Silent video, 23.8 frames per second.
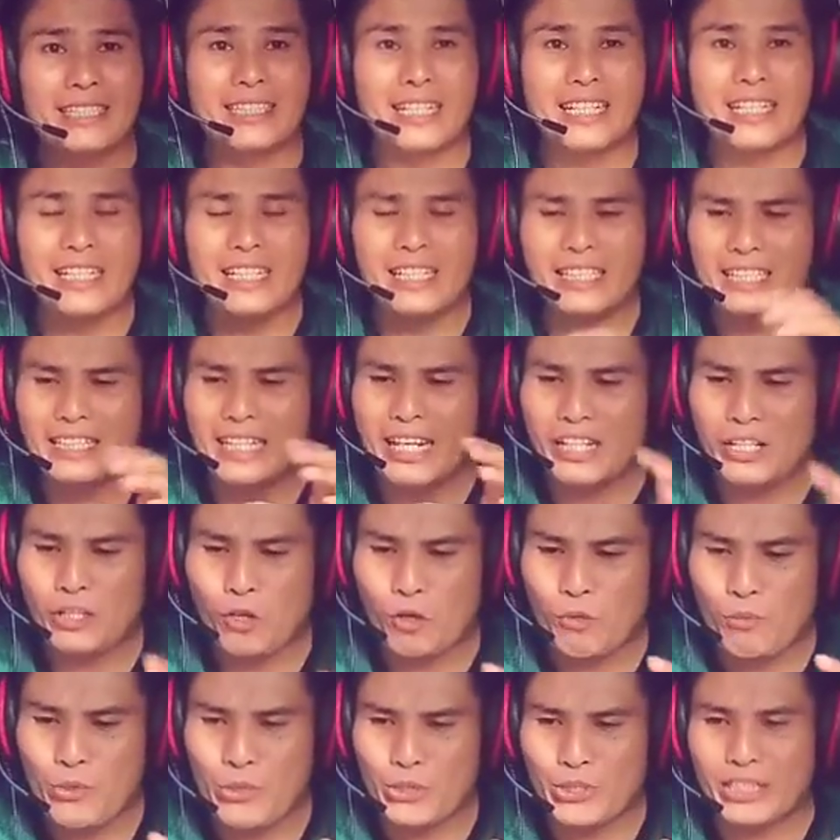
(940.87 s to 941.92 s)
Jadi Deddy
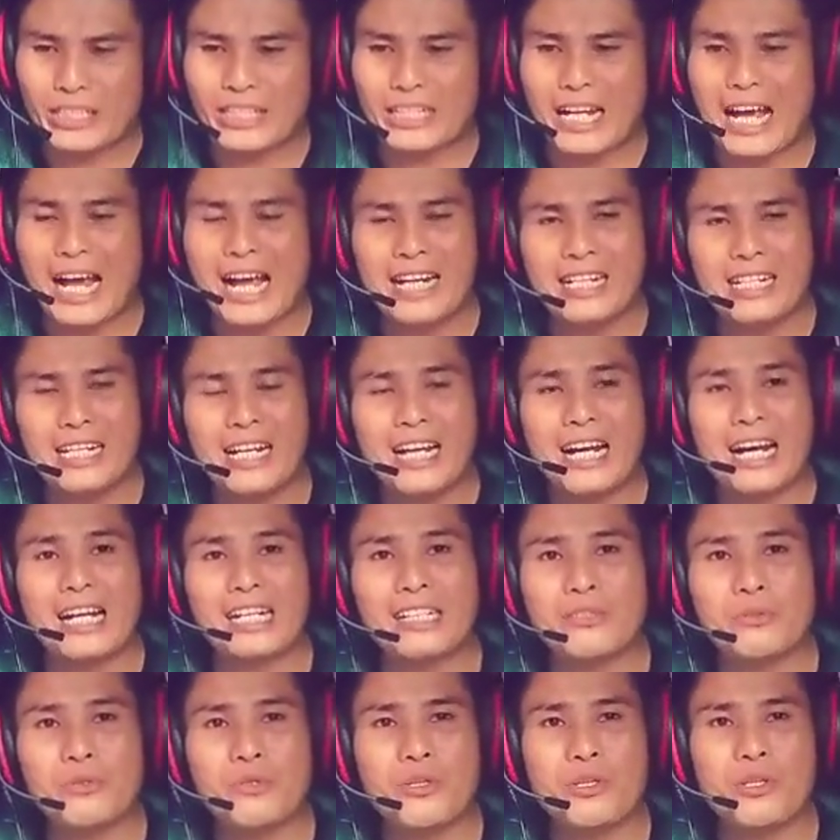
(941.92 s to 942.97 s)
Komuser, Anda
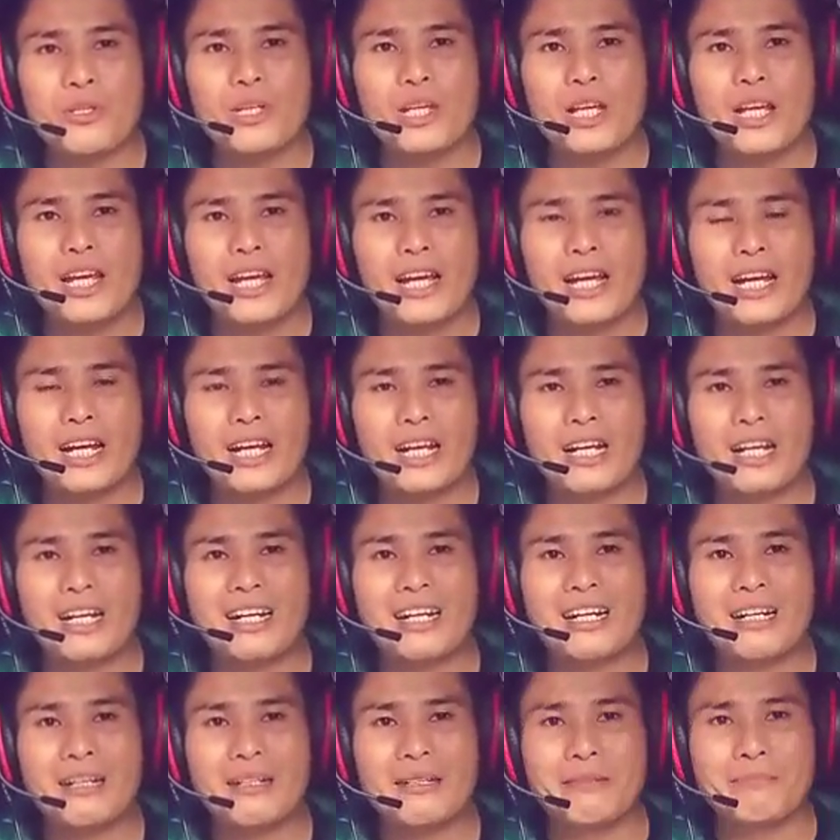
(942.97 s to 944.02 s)
harus
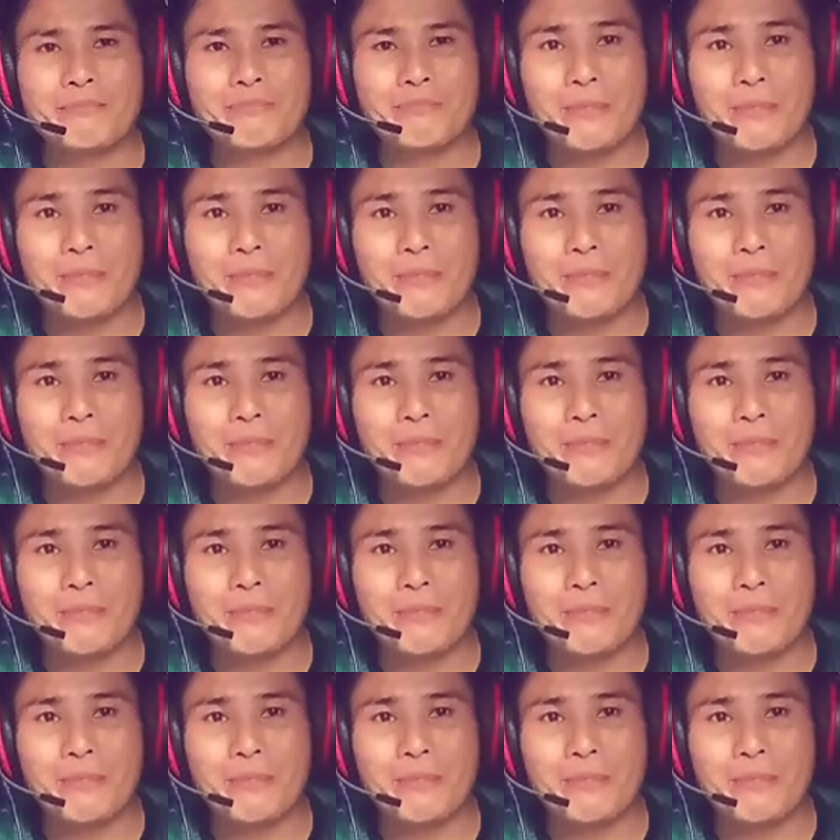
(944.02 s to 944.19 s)
uh,